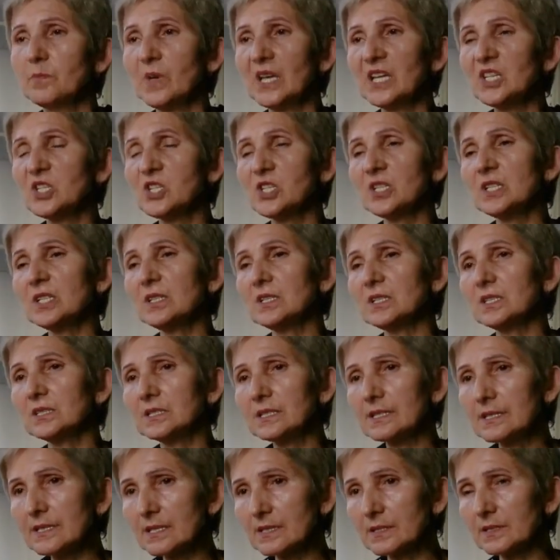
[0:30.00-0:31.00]
bekçiyi
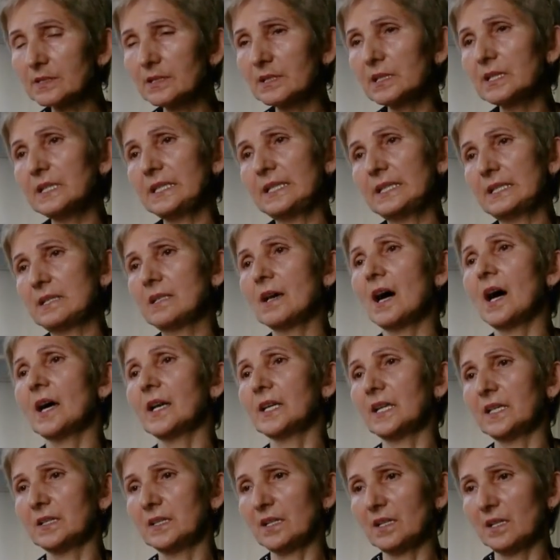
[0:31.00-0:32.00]
ısırdığı
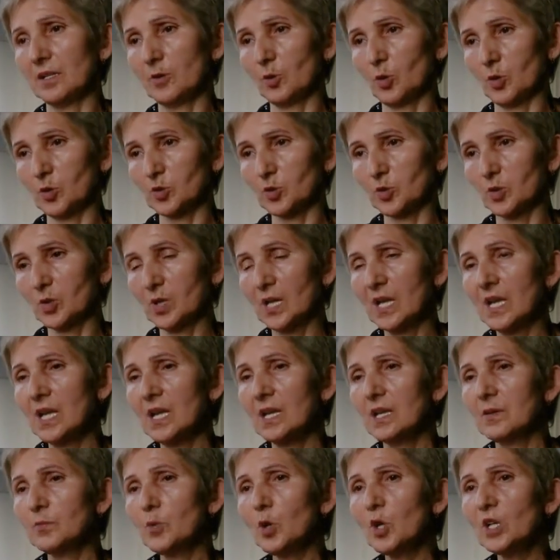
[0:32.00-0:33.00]
iddia ediliyor.
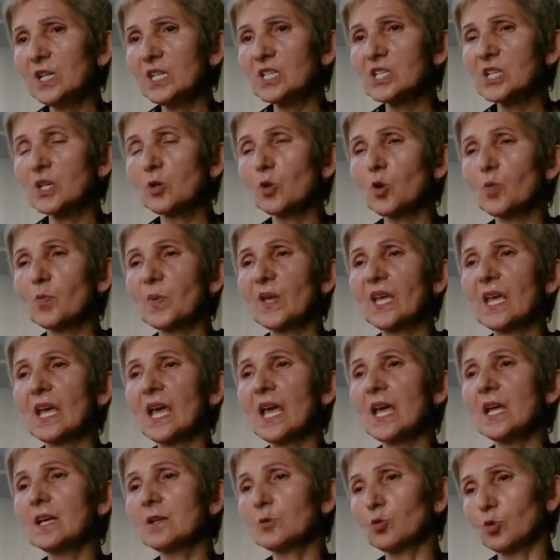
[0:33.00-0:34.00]
Böylece köpeğe
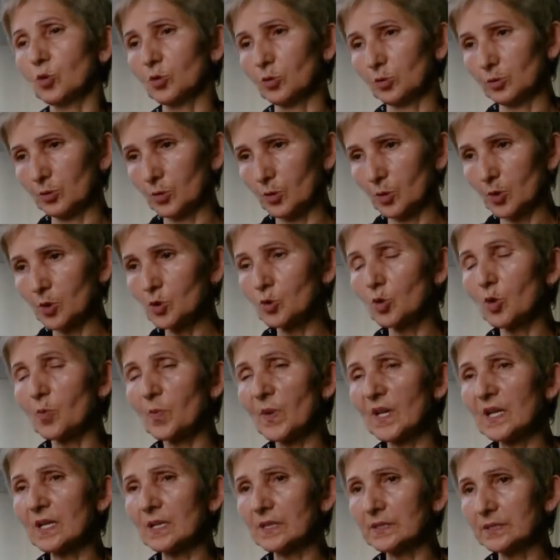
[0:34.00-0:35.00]
el konuluyor,
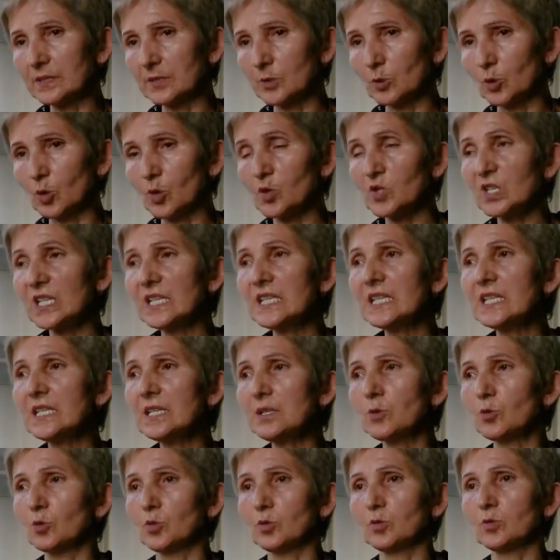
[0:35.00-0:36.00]
köpek alınıyor,
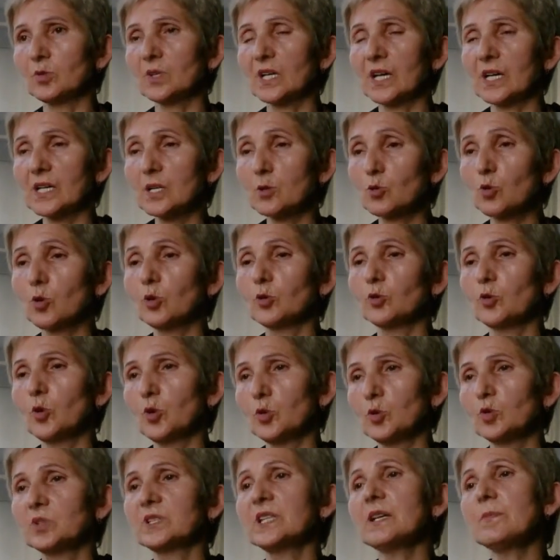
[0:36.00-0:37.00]
iki gün karakolun
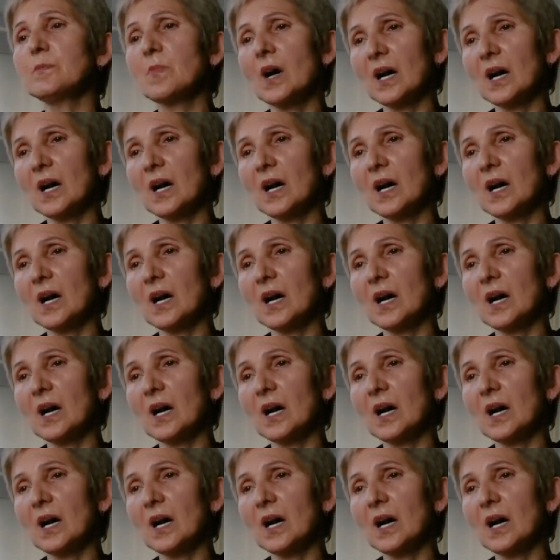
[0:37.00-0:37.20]
önünde